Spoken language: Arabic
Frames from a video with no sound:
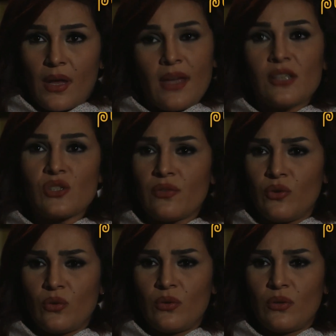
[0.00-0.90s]
ايه
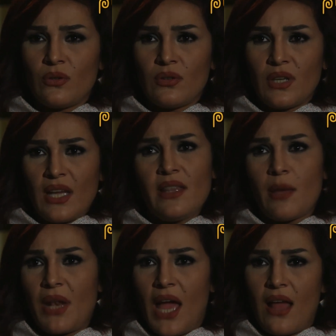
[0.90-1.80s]
يصطفلوا
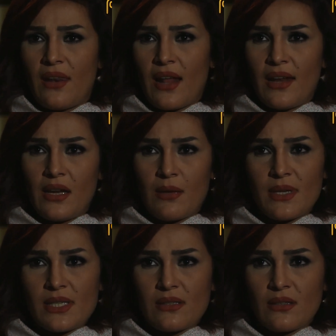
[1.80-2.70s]
قلنا من حالنا نحن
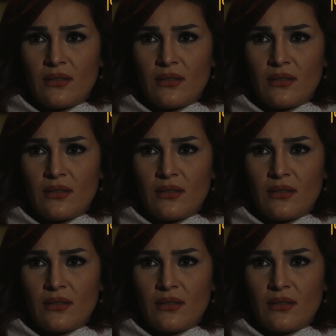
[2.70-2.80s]
بس